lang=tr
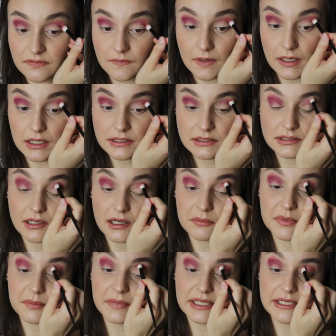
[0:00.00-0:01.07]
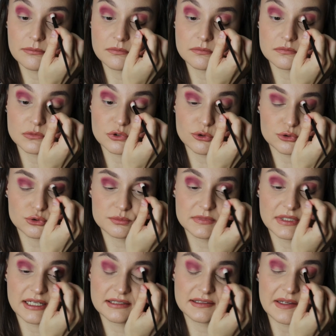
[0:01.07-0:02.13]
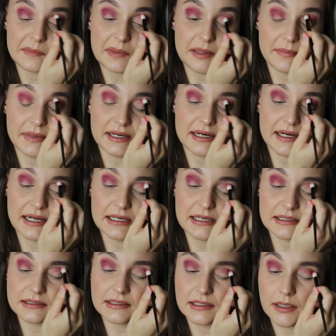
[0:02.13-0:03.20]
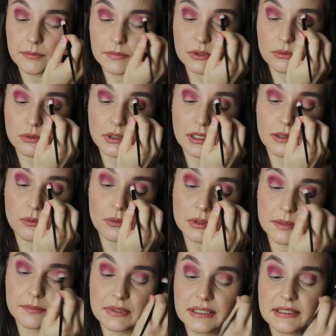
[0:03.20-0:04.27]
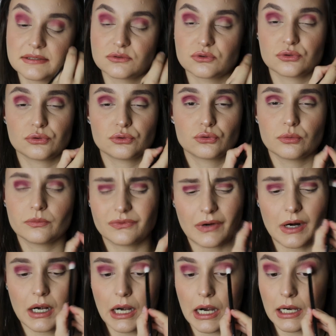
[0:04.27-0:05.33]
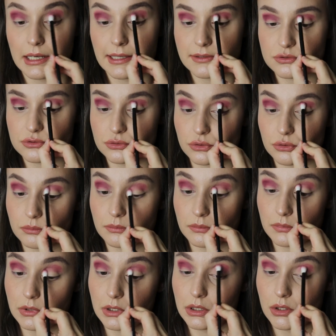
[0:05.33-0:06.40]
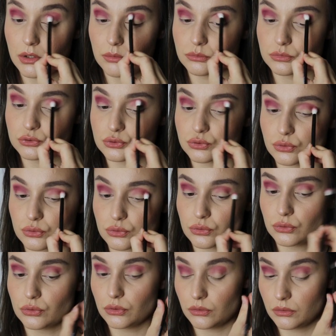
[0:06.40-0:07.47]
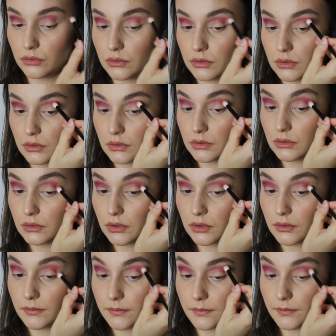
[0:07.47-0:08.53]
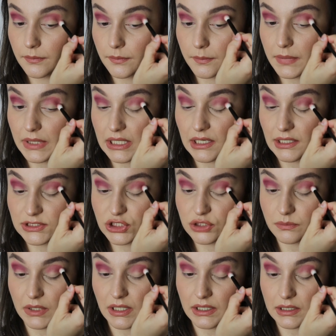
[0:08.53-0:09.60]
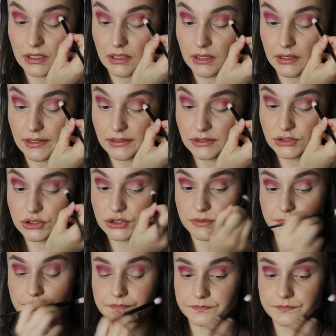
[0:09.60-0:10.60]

var ama benim gözümden tamamen kaynaklanan bir olay olabilir. Çünkü tüm farlarla yaşıyorum bu sorunu. Birkaç marka hariç.